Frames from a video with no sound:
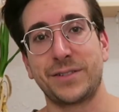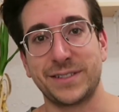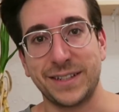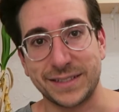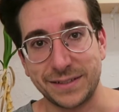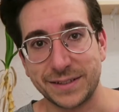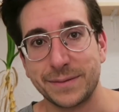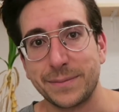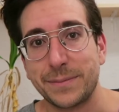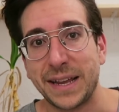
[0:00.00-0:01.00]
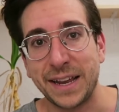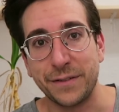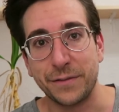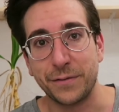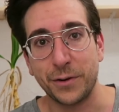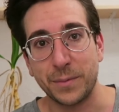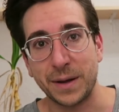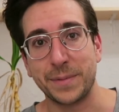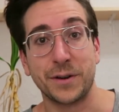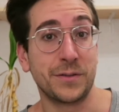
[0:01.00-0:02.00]
¿sabes? En
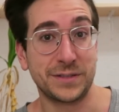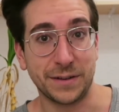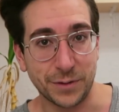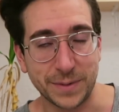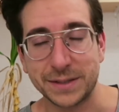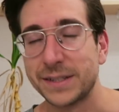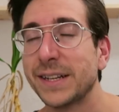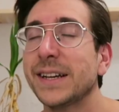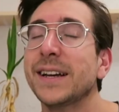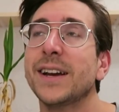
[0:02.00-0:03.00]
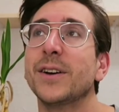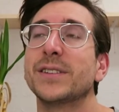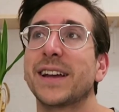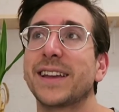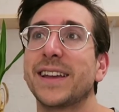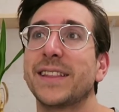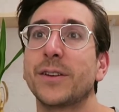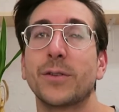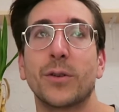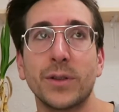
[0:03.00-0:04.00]
forma, pero no está en forma. O sea que
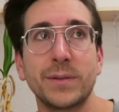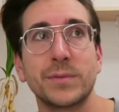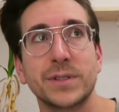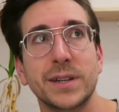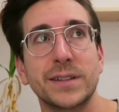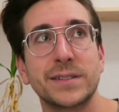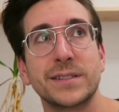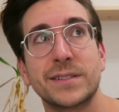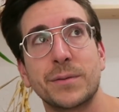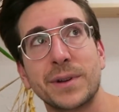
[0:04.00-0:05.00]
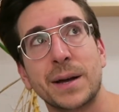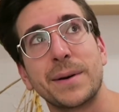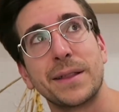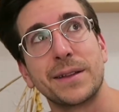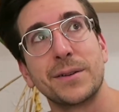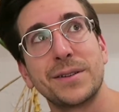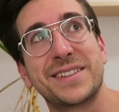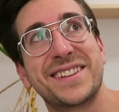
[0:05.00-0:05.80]
digo, joder, pues eh, si este hombre capaz de hacerlo,